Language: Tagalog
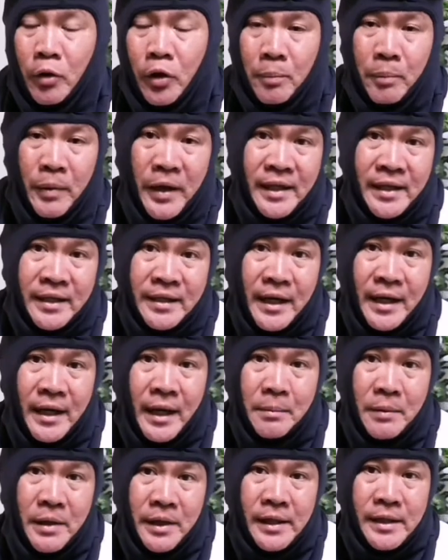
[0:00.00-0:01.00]
amoy. Pwede
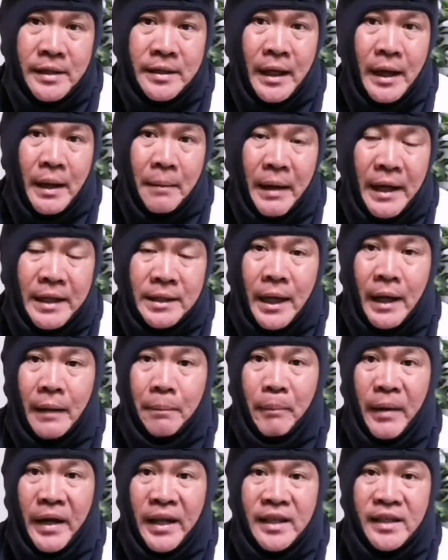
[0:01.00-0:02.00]
siyang gamitin sa labas
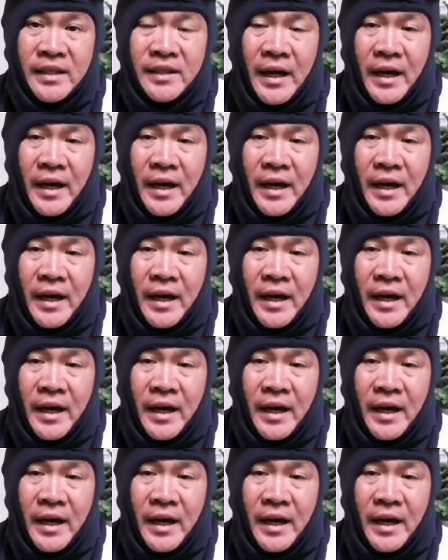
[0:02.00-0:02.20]
at pwede